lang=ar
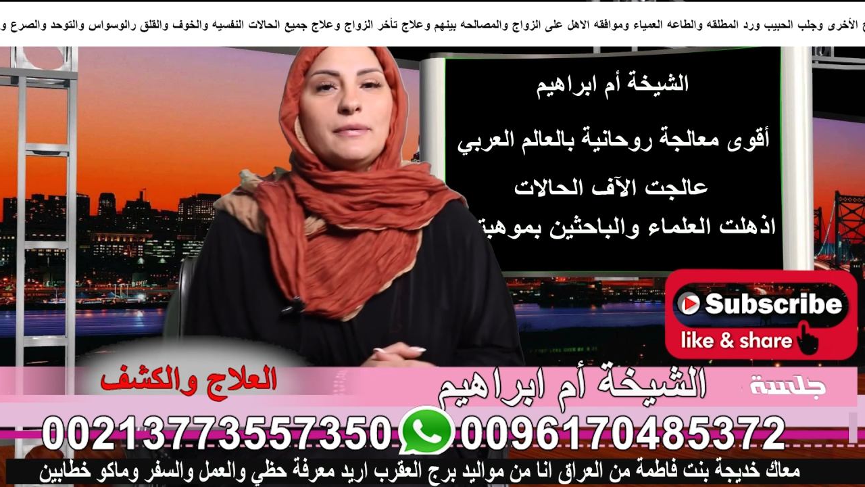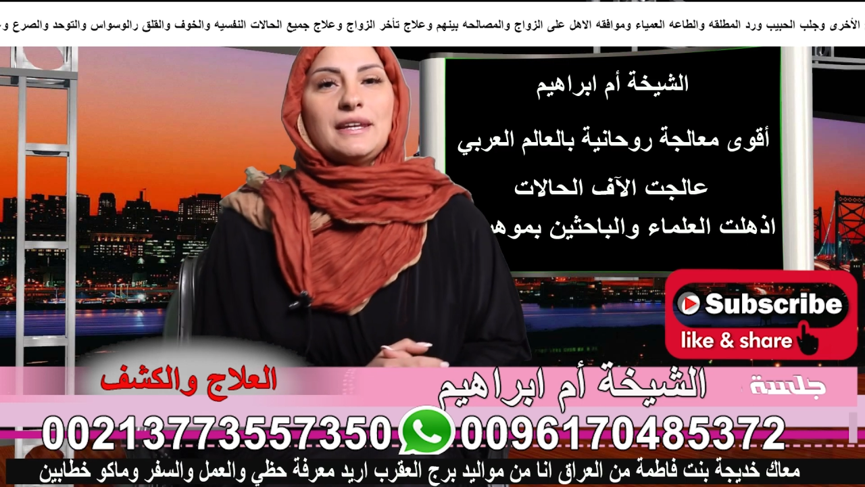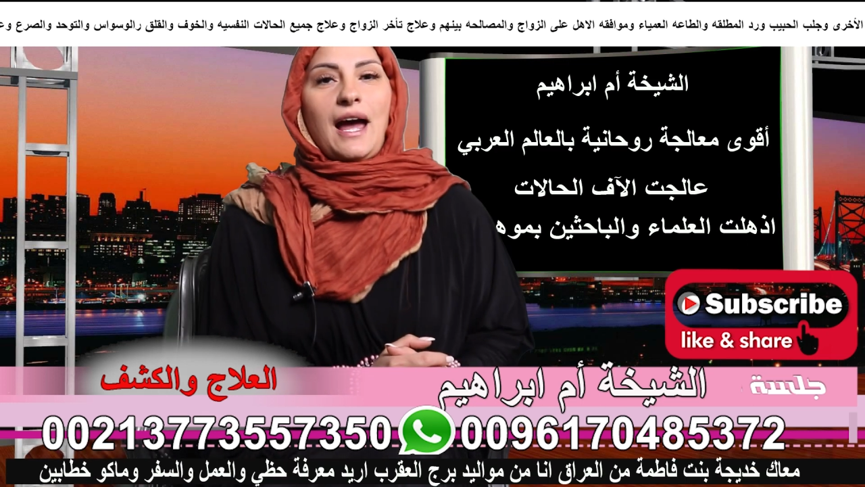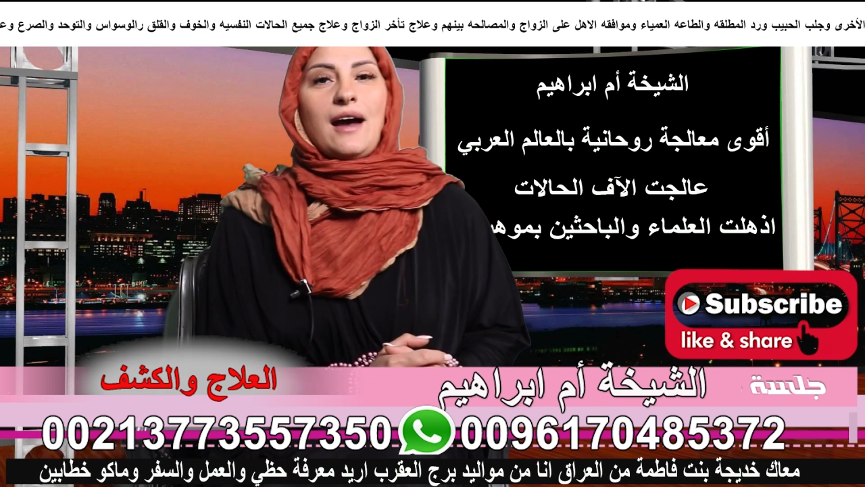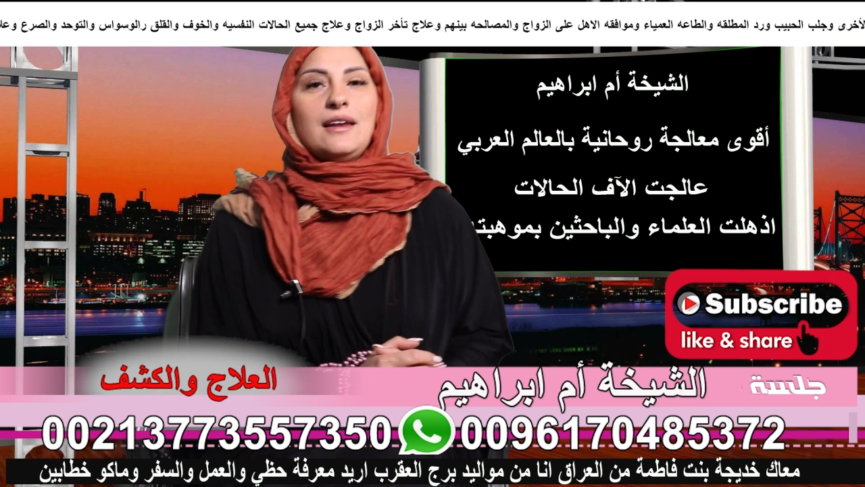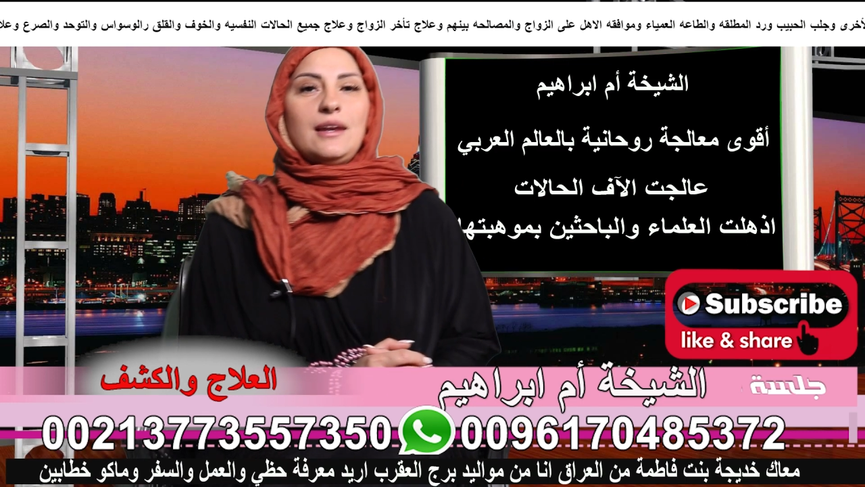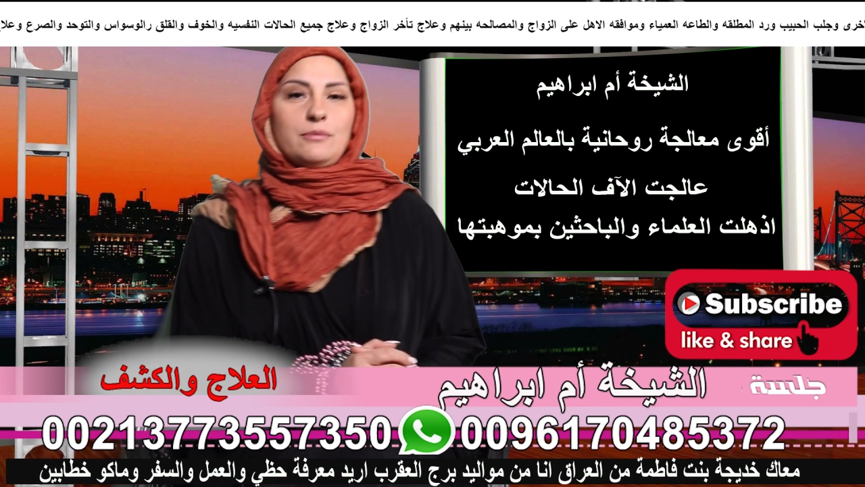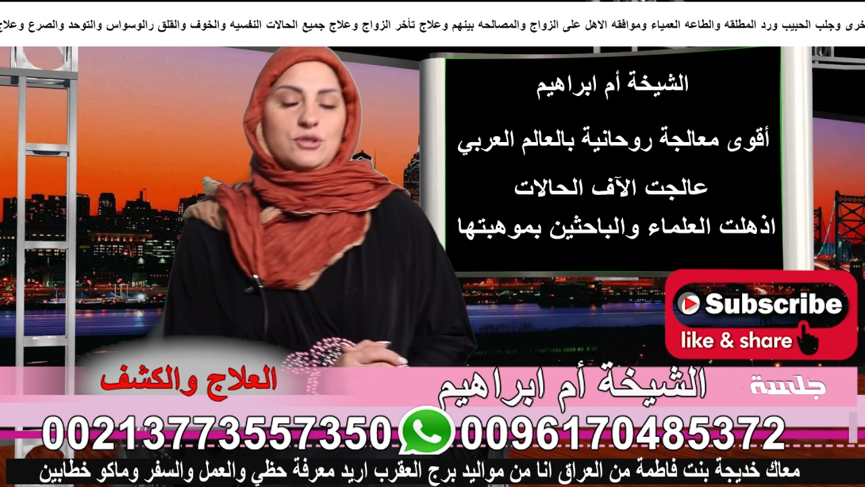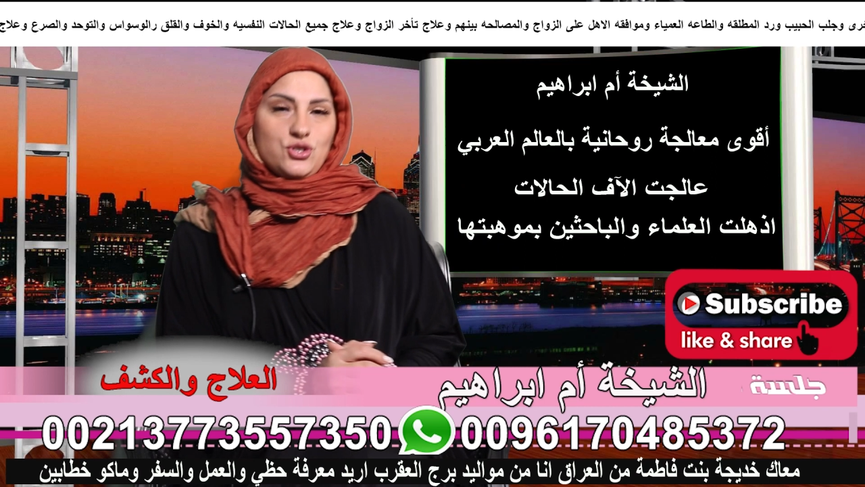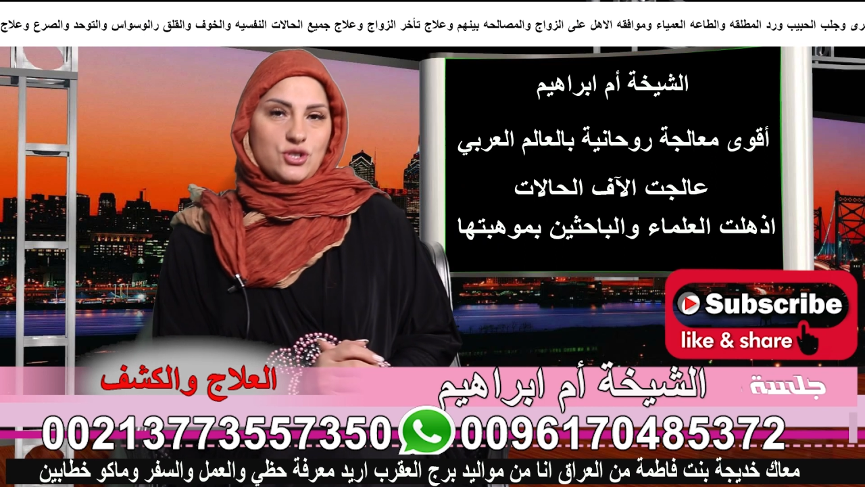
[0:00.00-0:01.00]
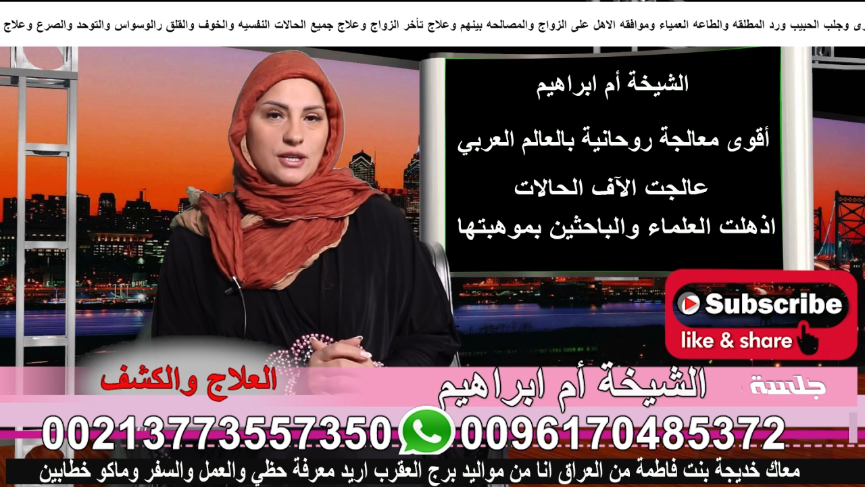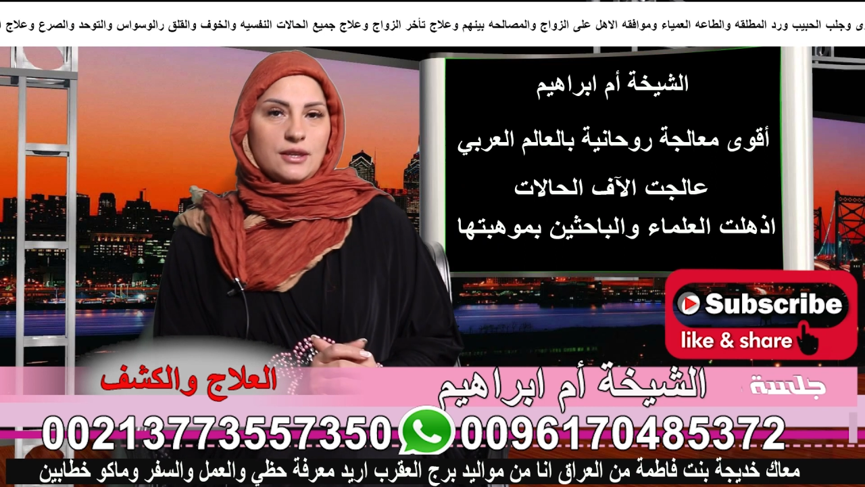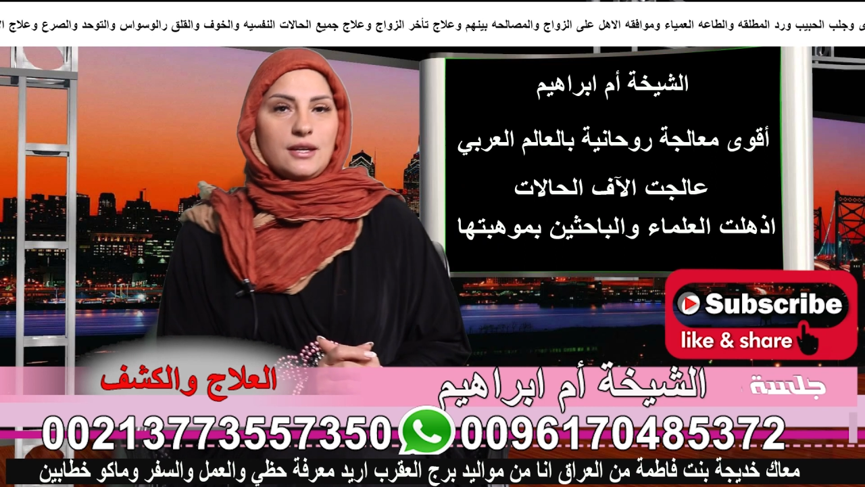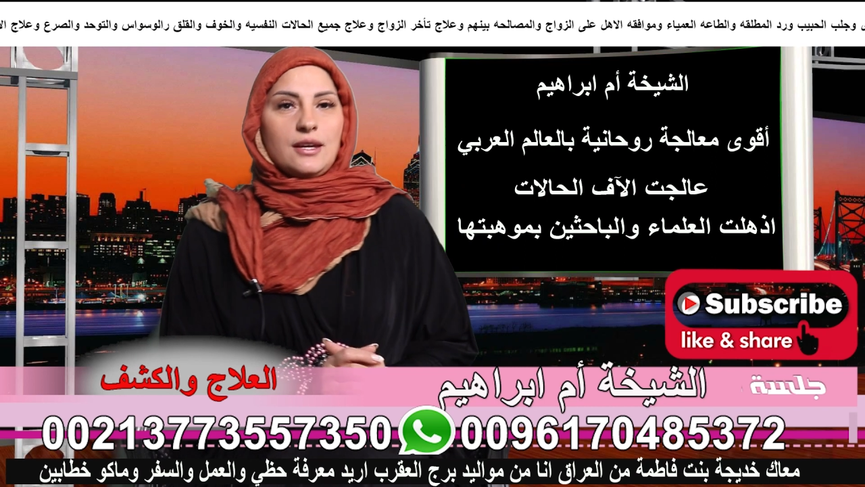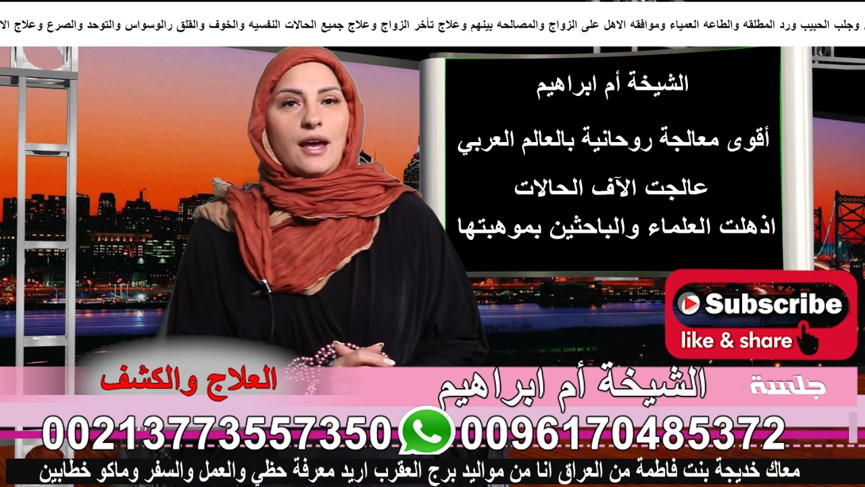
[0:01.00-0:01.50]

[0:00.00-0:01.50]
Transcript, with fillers: من عالم الجن